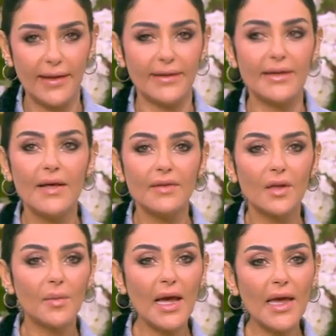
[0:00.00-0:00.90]
يعني
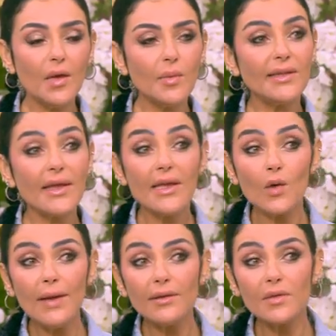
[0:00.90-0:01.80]
طب حضرتك بتلاقي
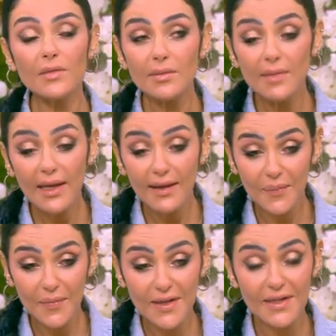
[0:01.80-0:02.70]
الوقت منين بقى
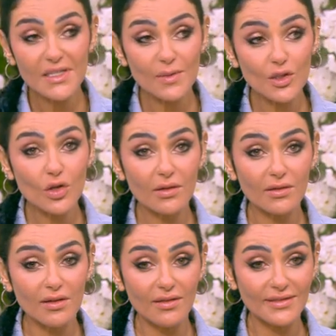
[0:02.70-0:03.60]
ان انت ما شاء
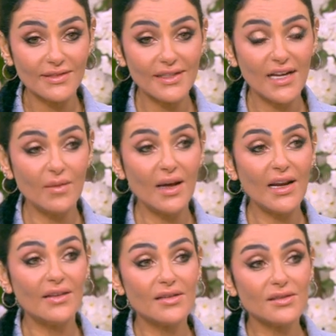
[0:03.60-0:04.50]
الله نرجع بقى
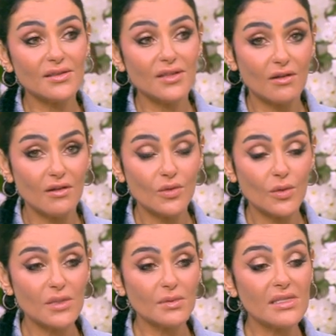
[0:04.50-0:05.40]
لهندسه الطيران وانت آه.